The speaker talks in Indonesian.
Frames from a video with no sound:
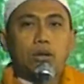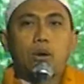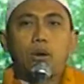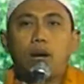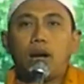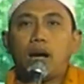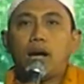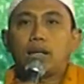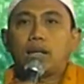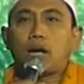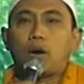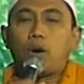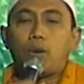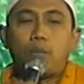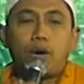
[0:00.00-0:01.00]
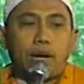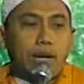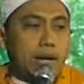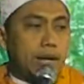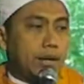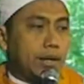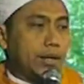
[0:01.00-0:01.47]
tal'ata
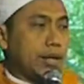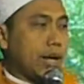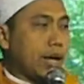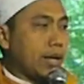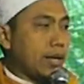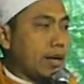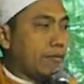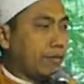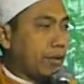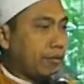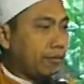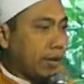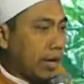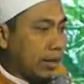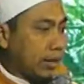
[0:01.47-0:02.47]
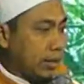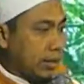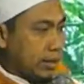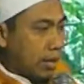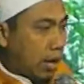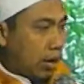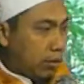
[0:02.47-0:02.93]
qamaril hidayah fi
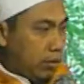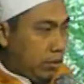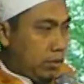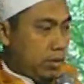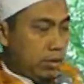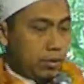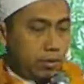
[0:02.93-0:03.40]
falakis sa'ud